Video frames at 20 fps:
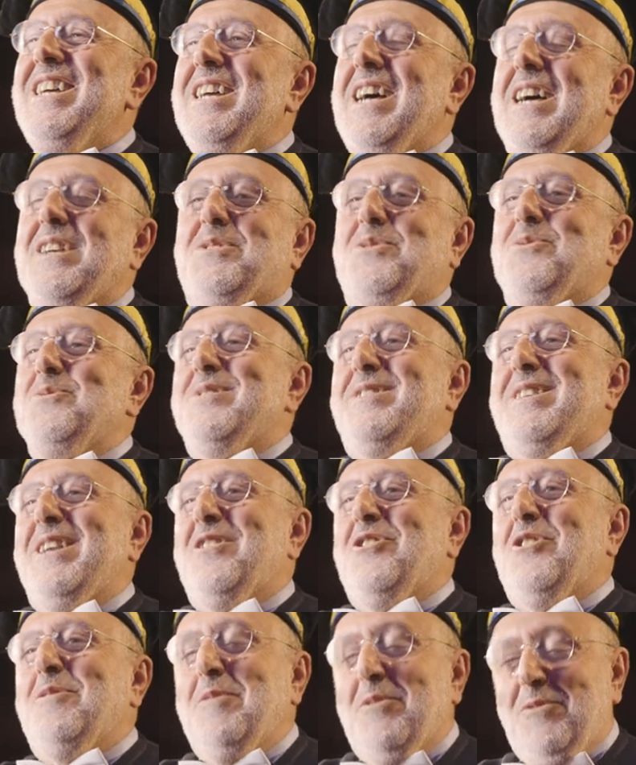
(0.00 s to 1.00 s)
assunse il
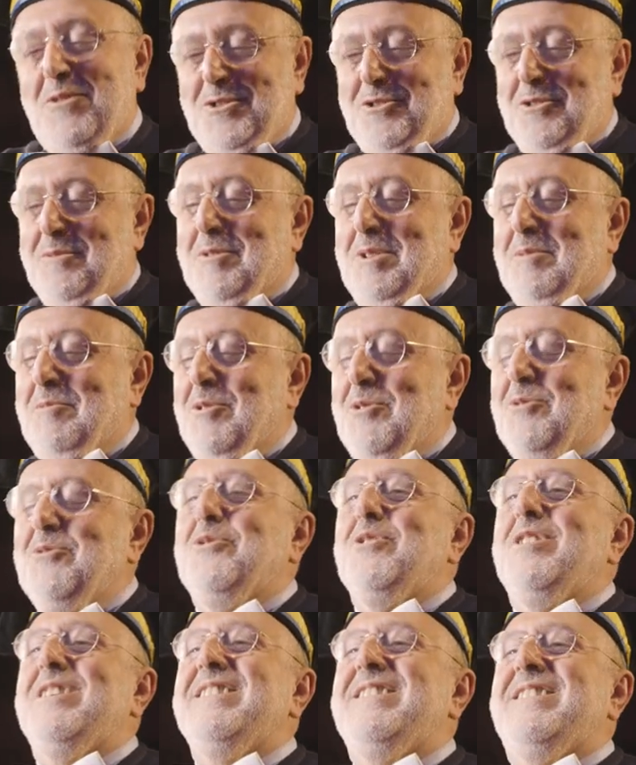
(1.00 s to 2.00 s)
nome questo primo
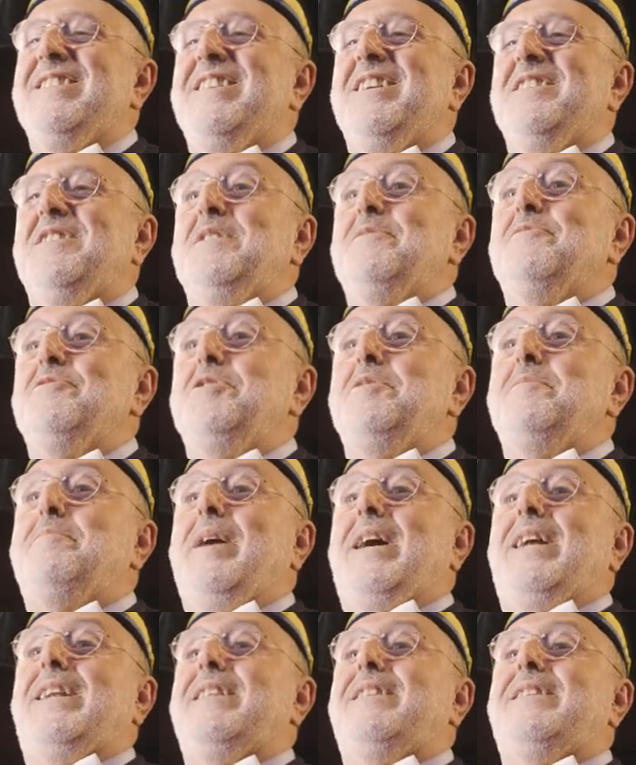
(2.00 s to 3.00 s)
nucleo iniziativo di
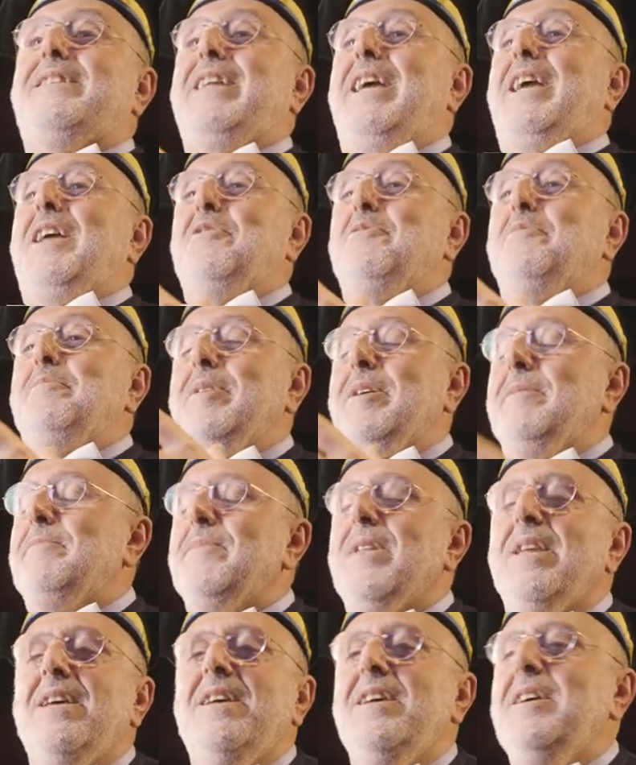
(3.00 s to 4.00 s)
Partenope.
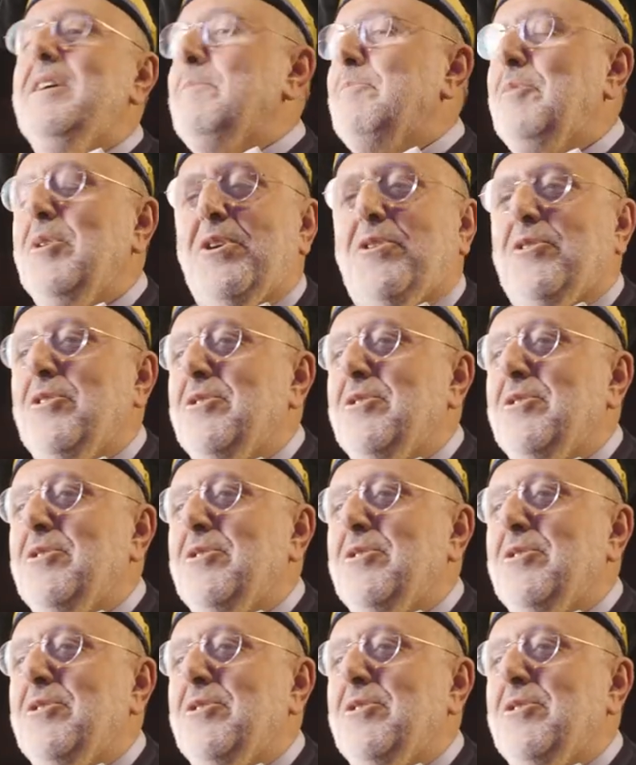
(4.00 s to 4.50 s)
Poi